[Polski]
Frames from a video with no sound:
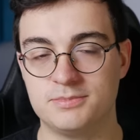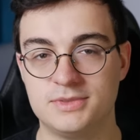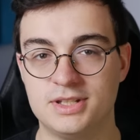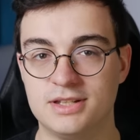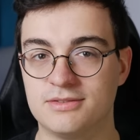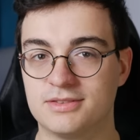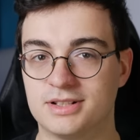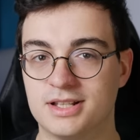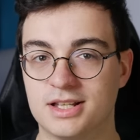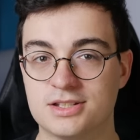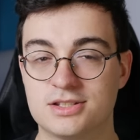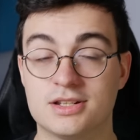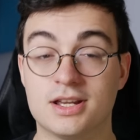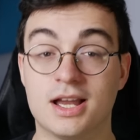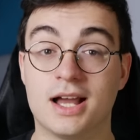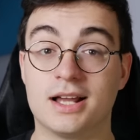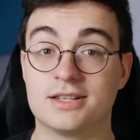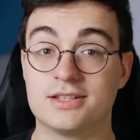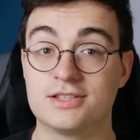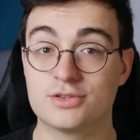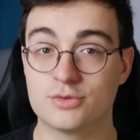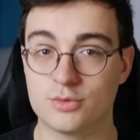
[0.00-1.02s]
nie wydać
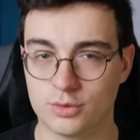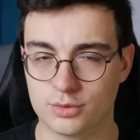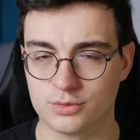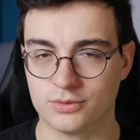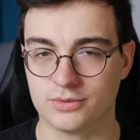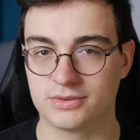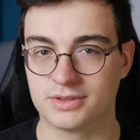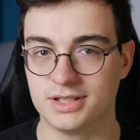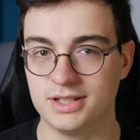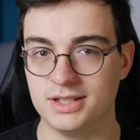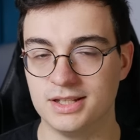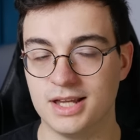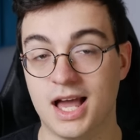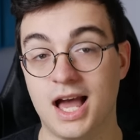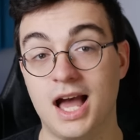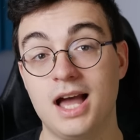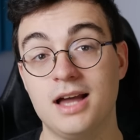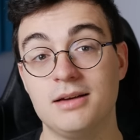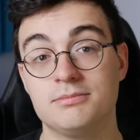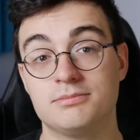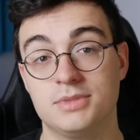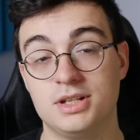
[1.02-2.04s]
ani złotówki,
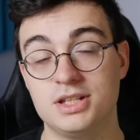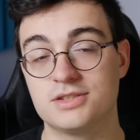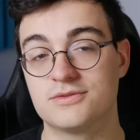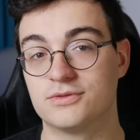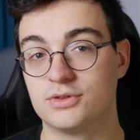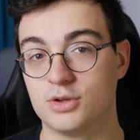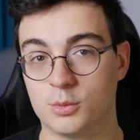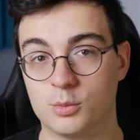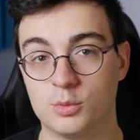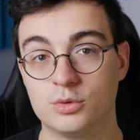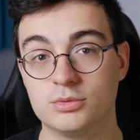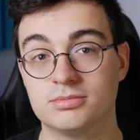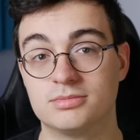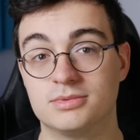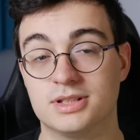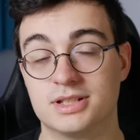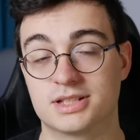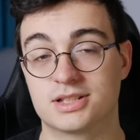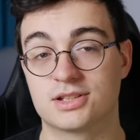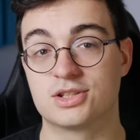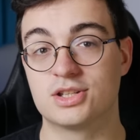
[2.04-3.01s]
a mieć w domu dysk